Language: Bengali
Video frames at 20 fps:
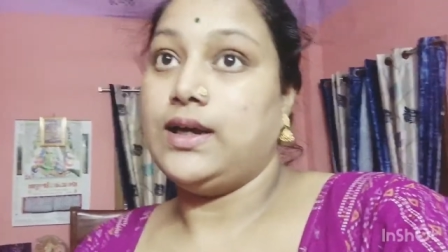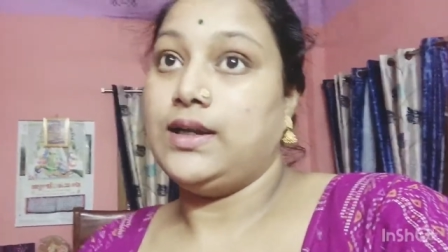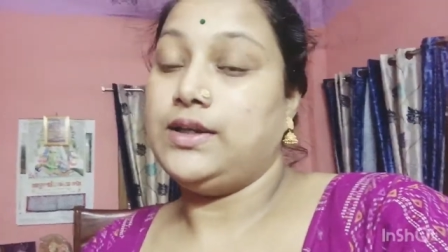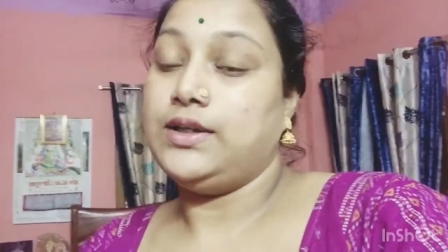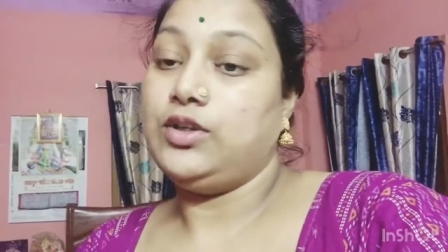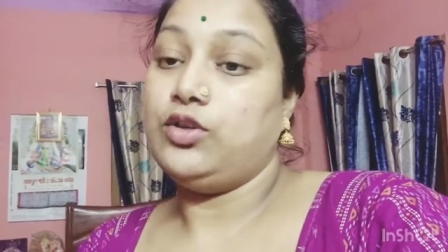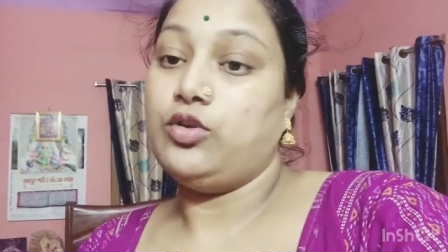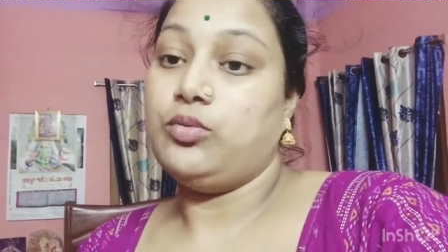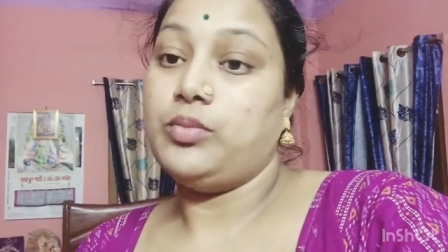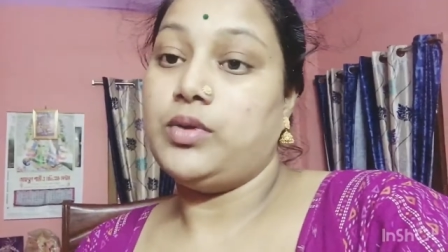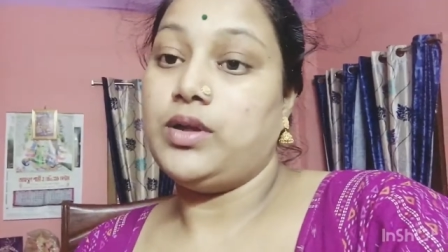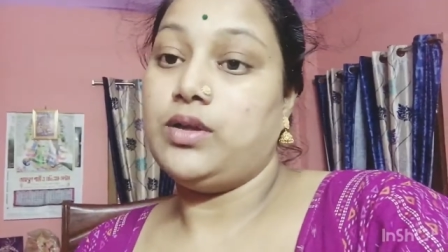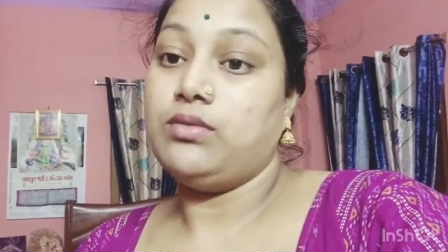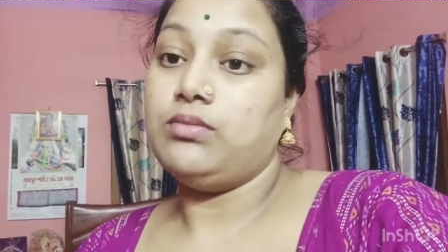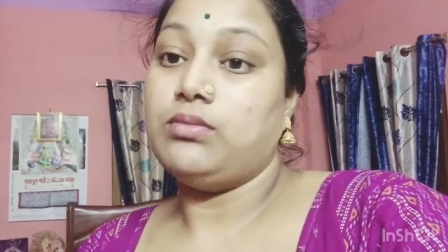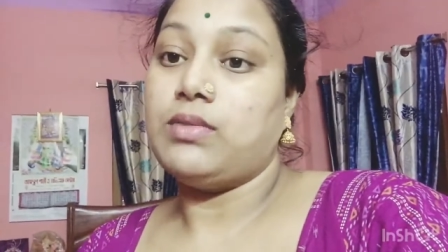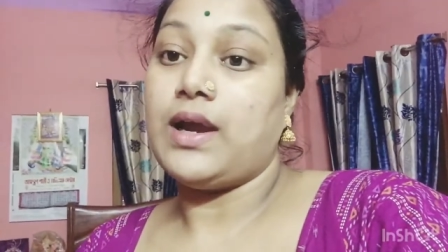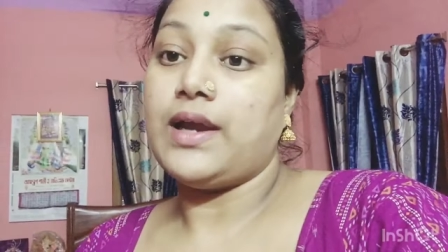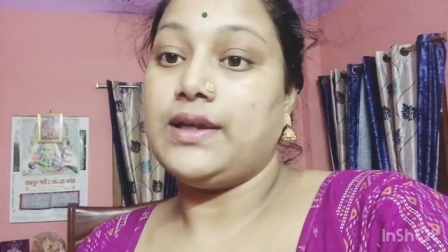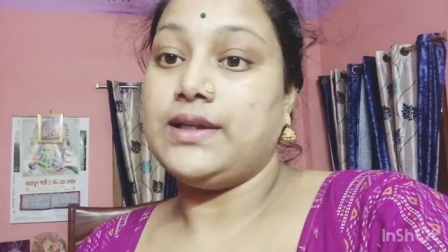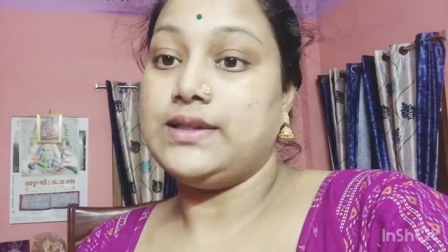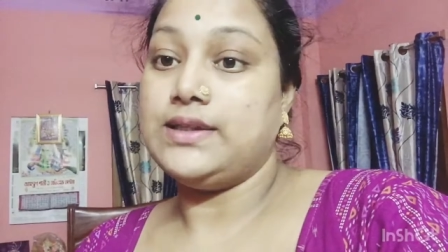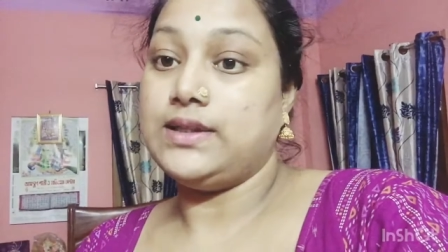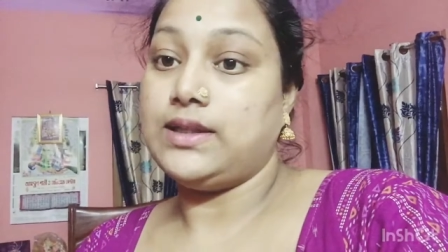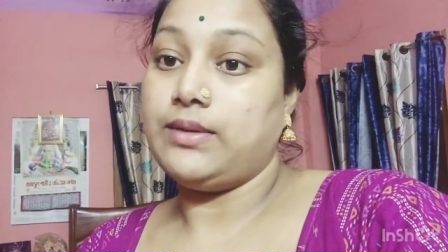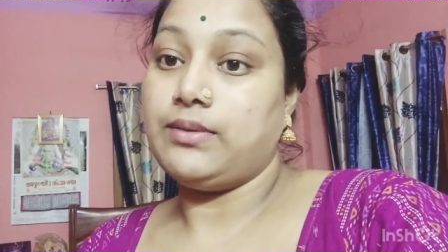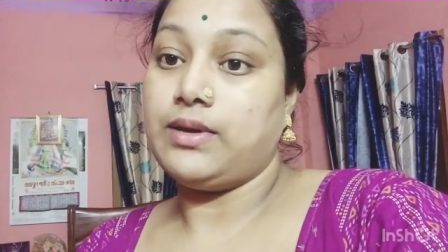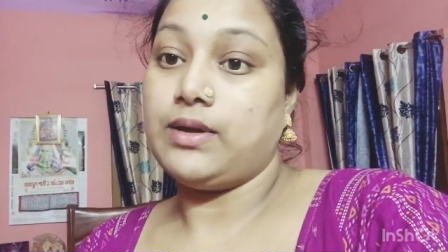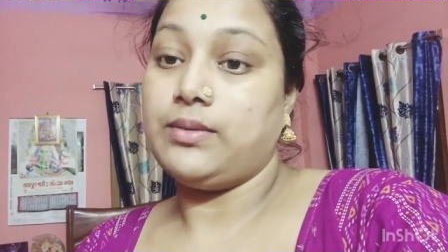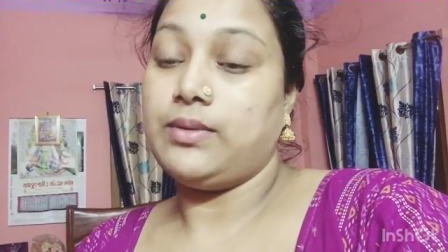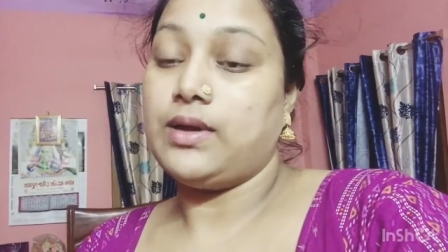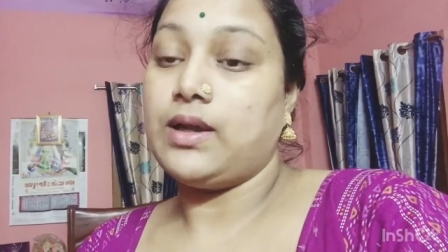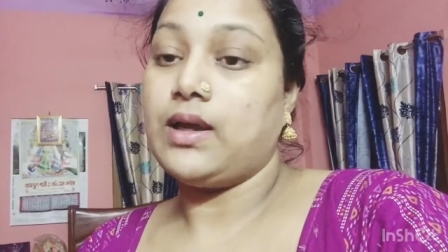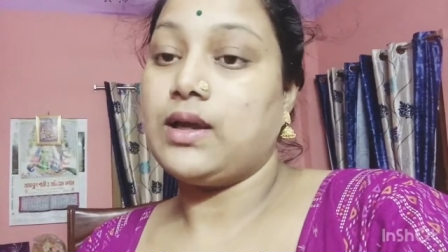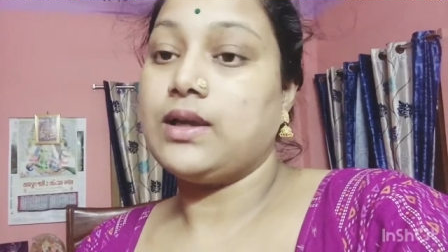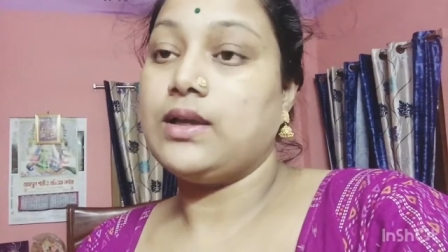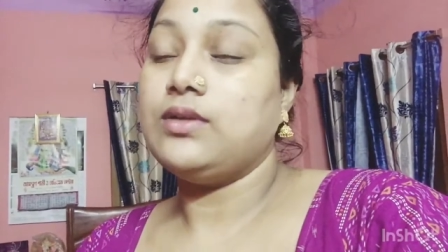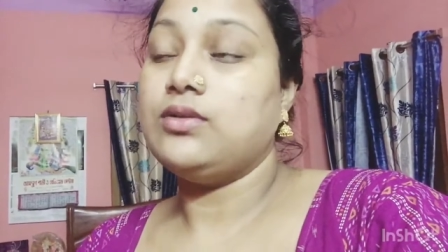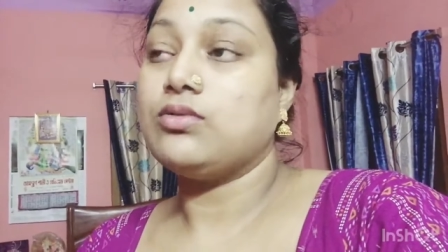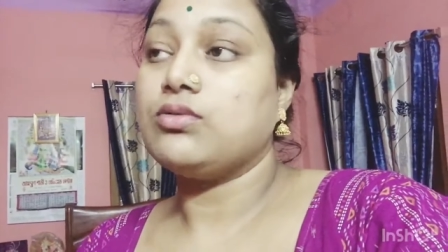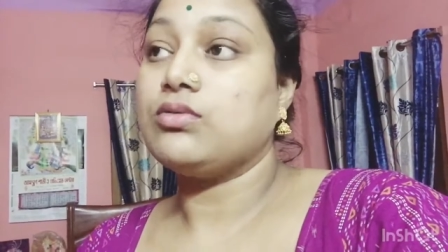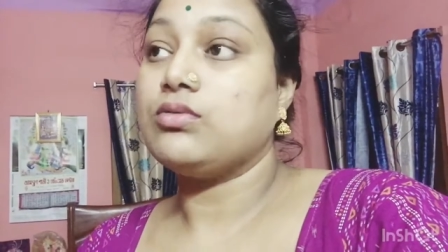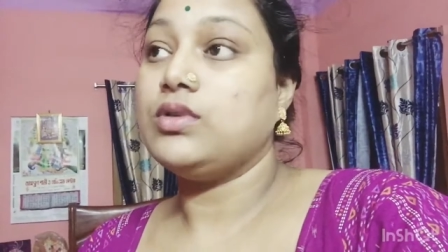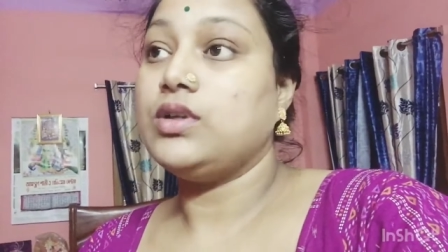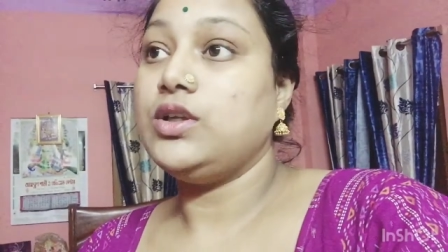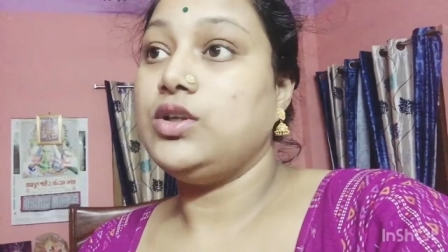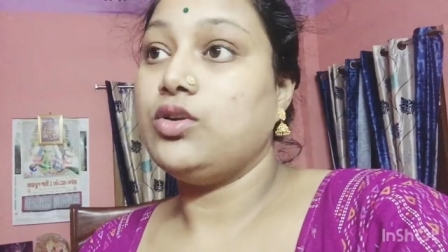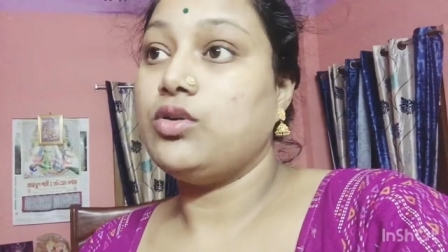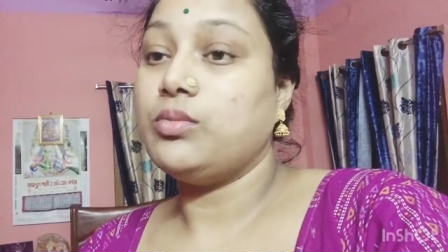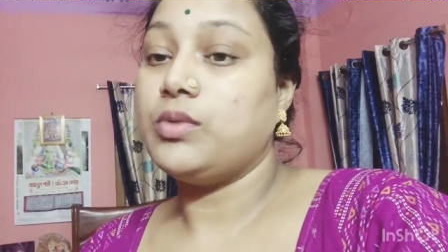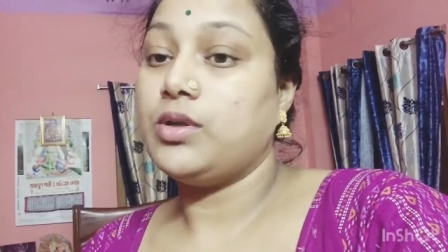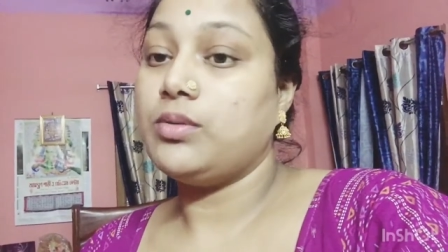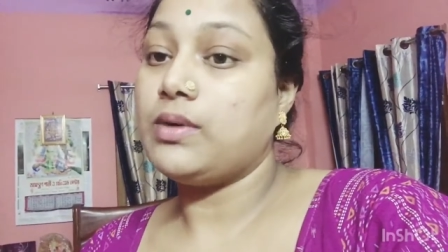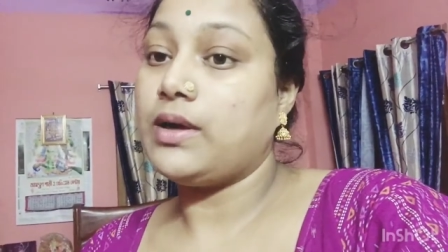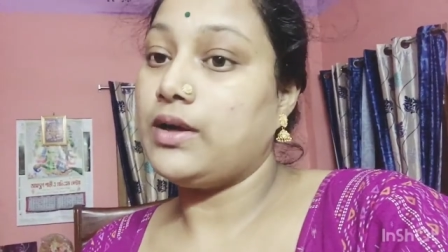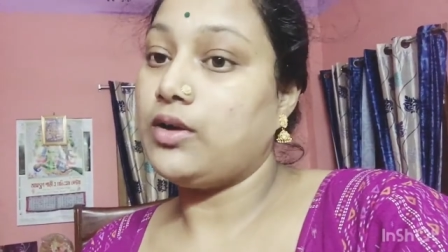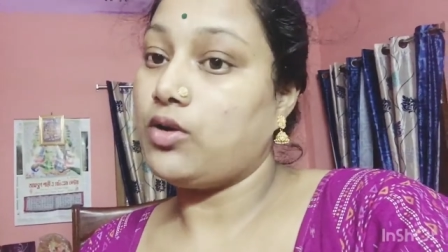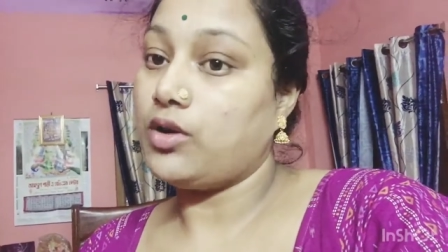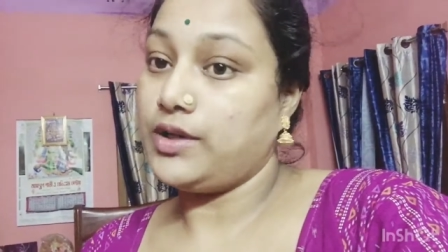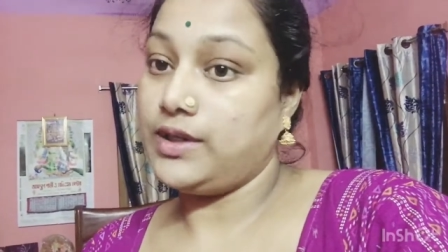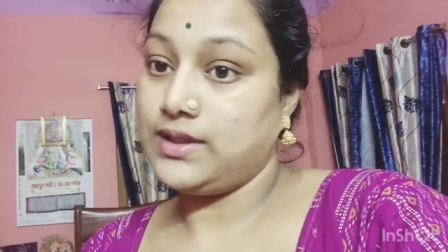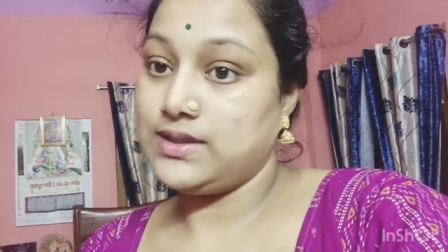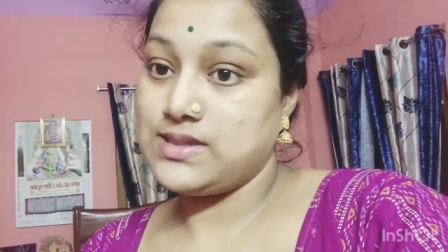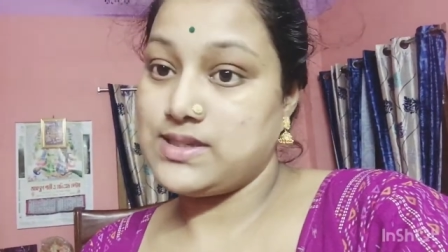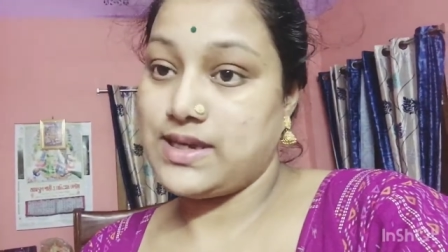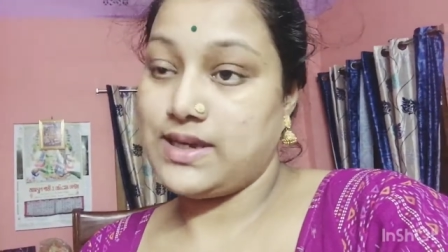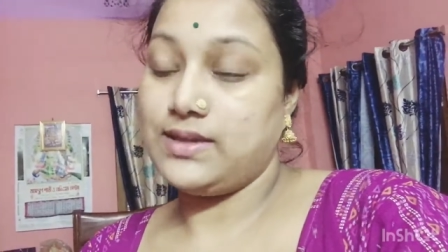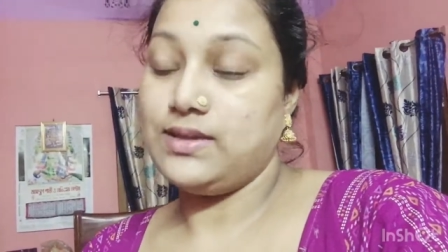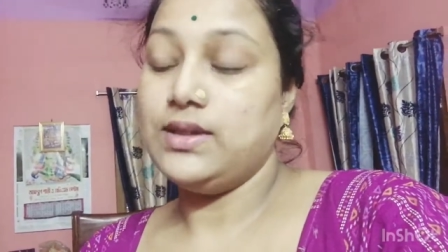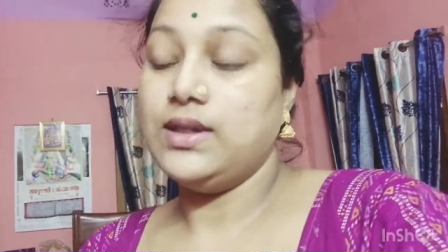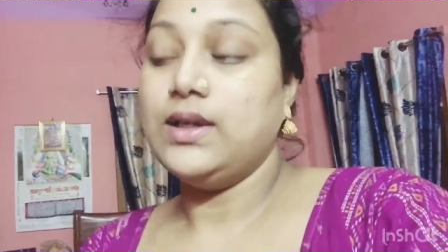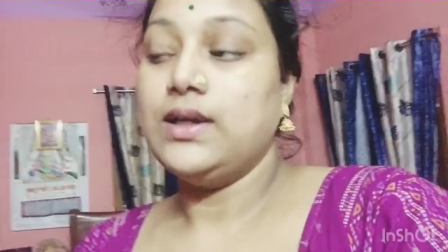নিয়মের বাইরে যেতে পারবে না কিন্তু নিয়মের বাইরে অনেক যাই